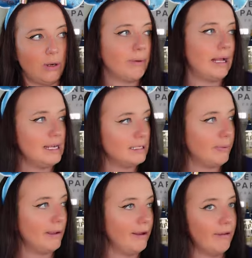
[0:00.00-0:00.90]
und behalte
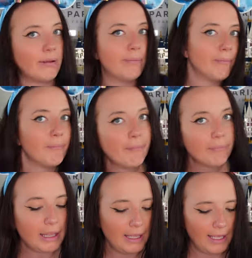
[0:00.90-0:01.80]
beide.
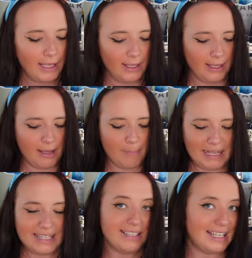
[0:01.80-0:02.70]

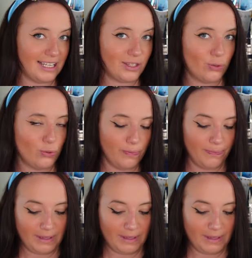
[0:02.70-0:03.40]
Passend dazu